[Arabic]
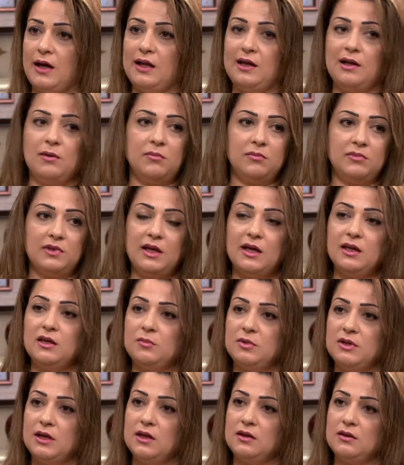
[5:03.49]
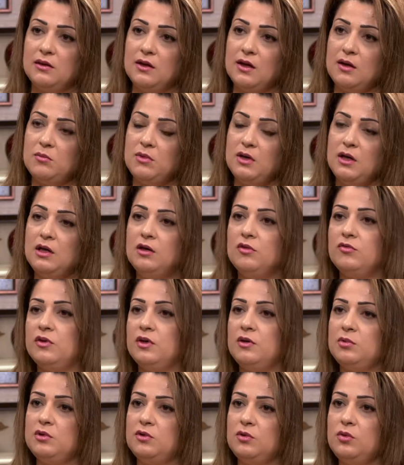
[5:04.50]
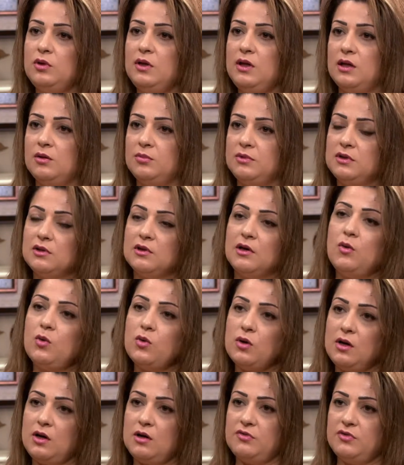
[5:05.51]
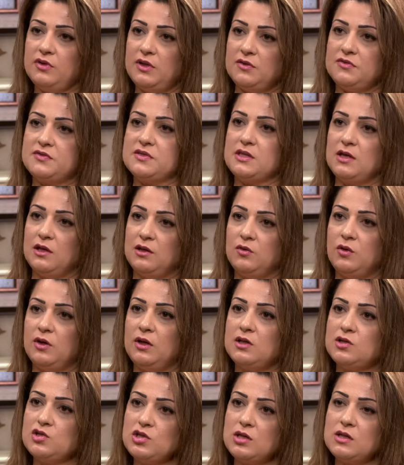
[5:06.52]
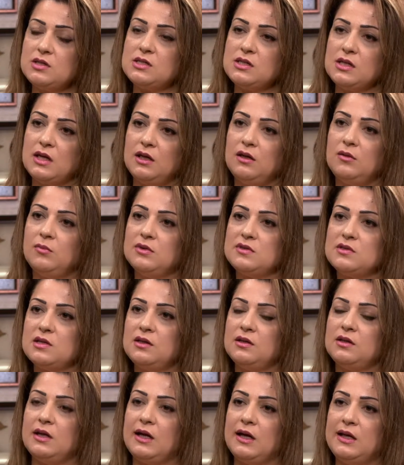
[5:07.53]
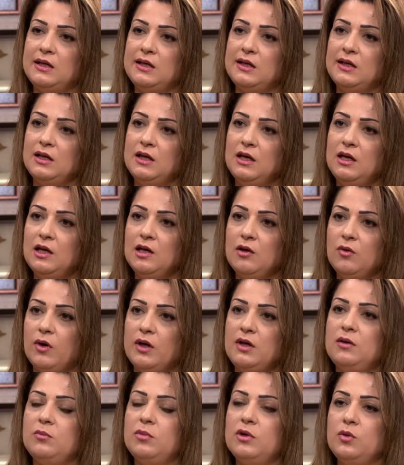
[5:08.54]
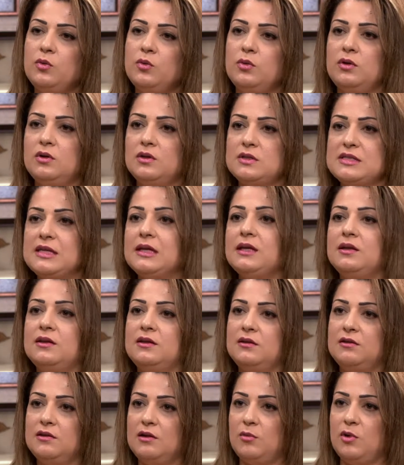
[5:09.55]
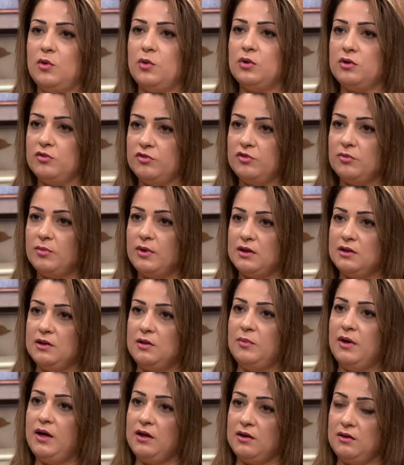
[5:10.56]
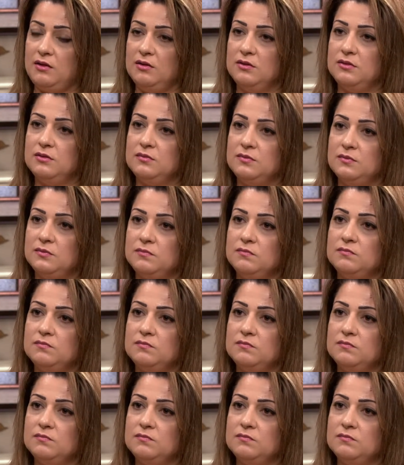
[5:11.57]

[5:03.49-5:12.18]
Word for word: عالم تاني بتهدم فهي بتروح بتتقوقع في نفسها انه انا شخصي انا بسيطر عليه وانا بكون سيدة الموقف بهذا المحل مزبوط